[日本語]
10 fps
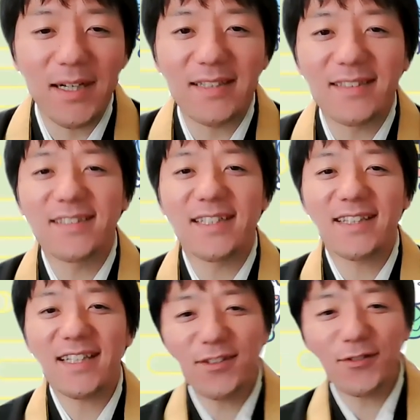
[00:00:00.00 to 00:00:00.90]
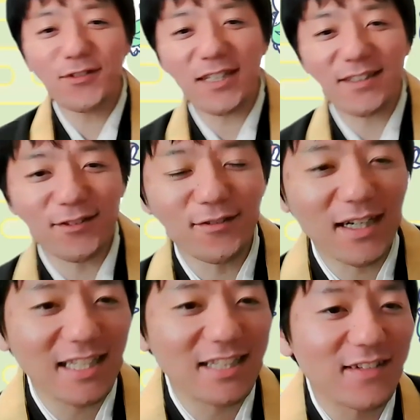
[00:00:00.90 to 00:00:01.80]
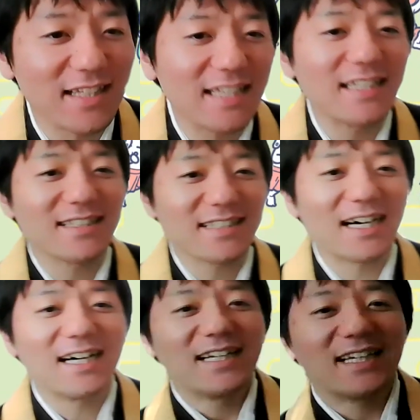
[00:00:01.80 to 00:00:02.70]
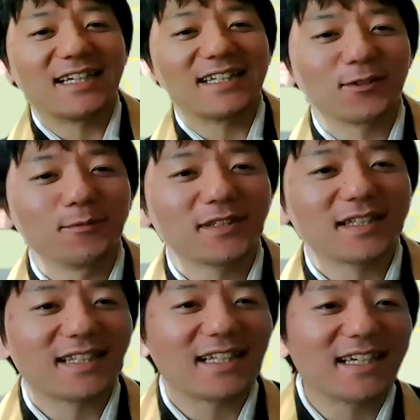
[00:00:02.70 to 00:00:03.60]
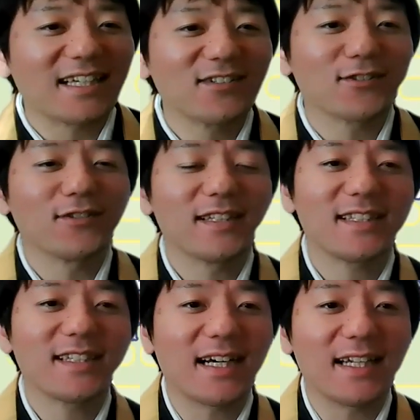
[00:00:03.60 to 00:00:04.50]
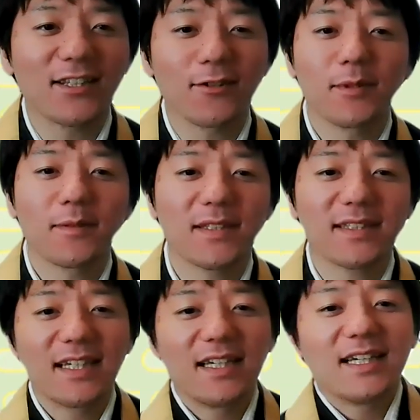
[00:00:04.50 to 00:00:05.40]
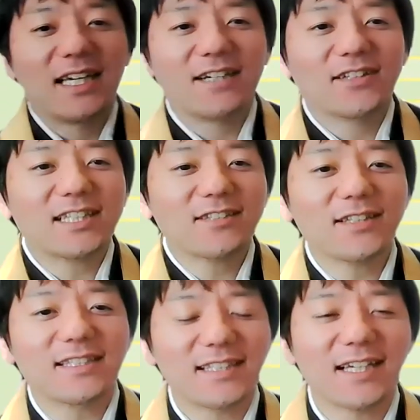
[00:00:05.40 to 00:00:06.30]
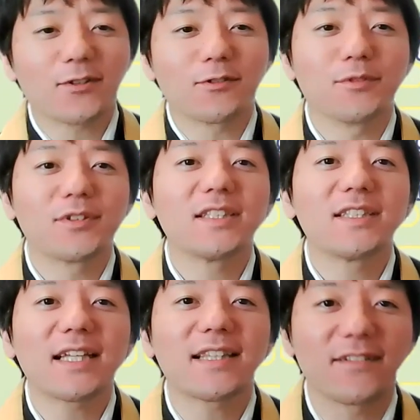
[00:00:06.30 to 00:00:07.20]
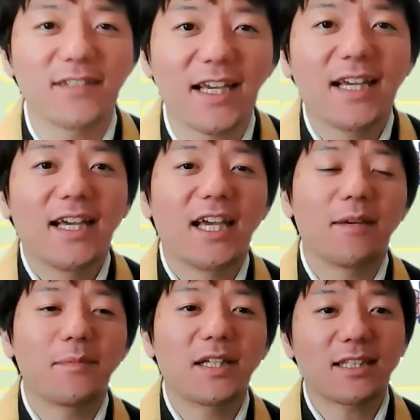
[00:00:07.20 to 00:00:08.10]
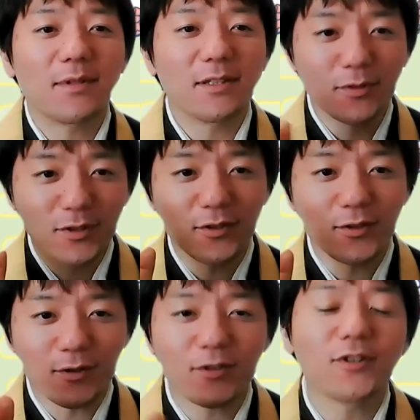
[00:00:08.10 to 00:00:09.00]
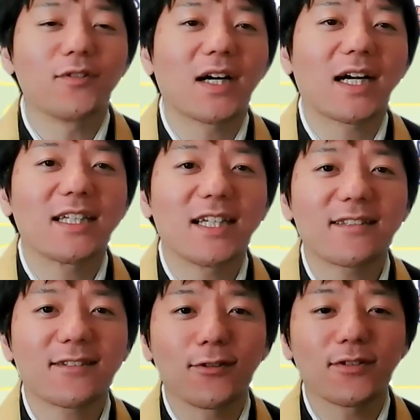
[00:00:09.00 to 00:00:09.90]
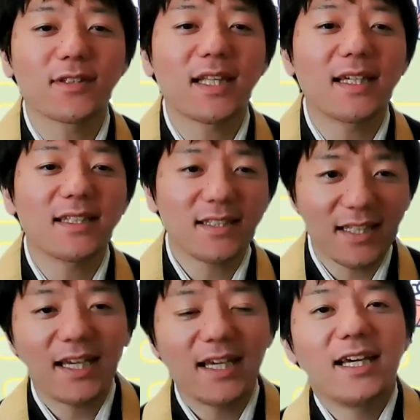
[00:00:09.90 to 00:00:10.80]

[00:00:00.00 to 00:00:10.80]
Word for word: まあ、絶対にどうだというわけではないんですが、えー、そう思っていただけると嬉しいかなと思います。えー、私はですね、この仏心チャンネルで、えー、皆様に仏教のことを分かりやすくお伝えして、